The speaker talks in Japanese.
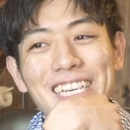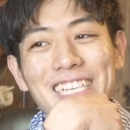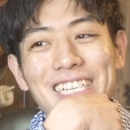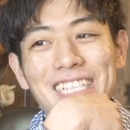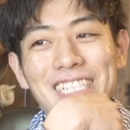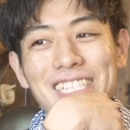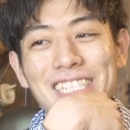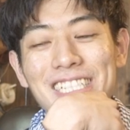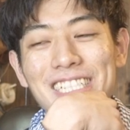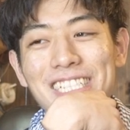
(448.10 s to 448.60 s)
い
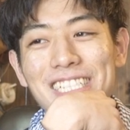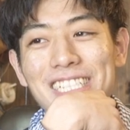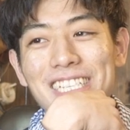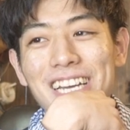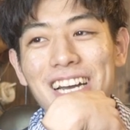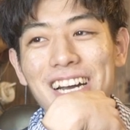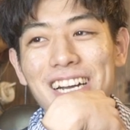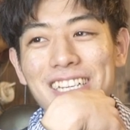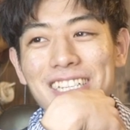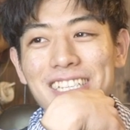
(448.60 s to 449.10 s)
ちじ
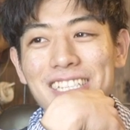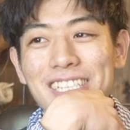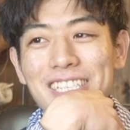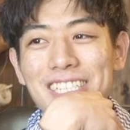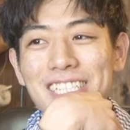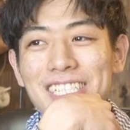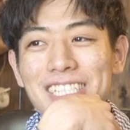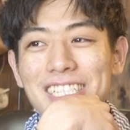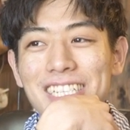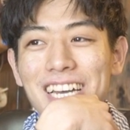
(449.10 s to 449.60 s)
かん
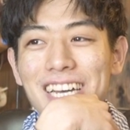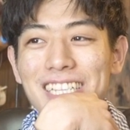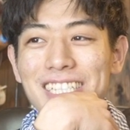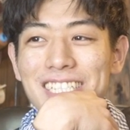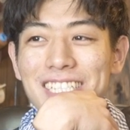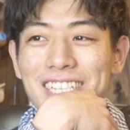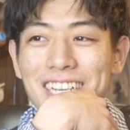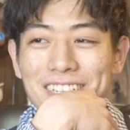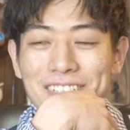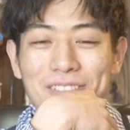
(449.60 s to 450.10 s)
にじか
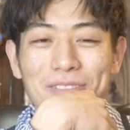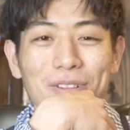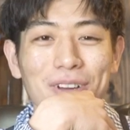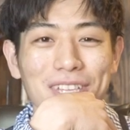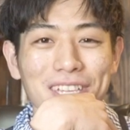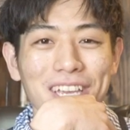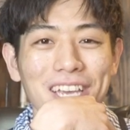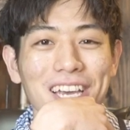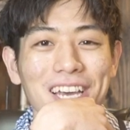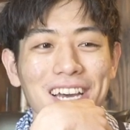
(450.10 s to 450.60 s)
ん弱とか
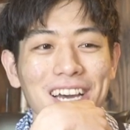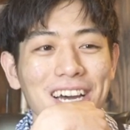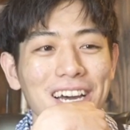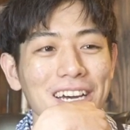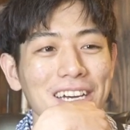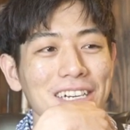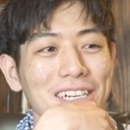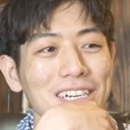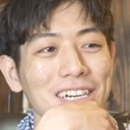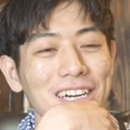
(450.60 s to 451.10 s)
ね
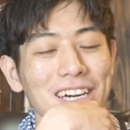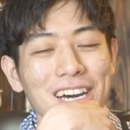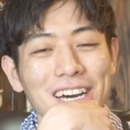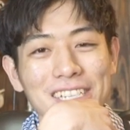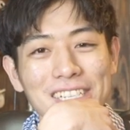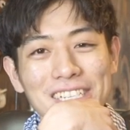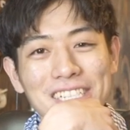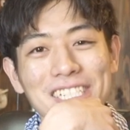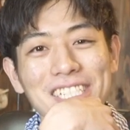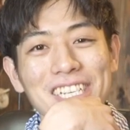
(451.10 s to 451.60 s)

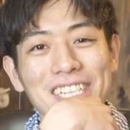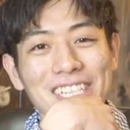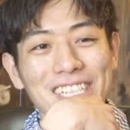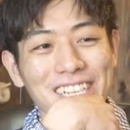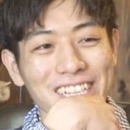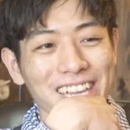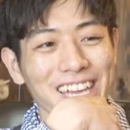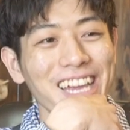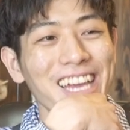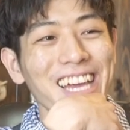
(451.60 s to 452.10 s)
話しちゃって
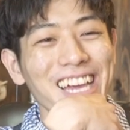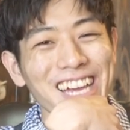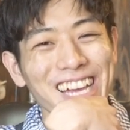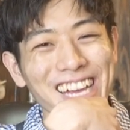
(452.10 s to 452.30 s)
ねやっ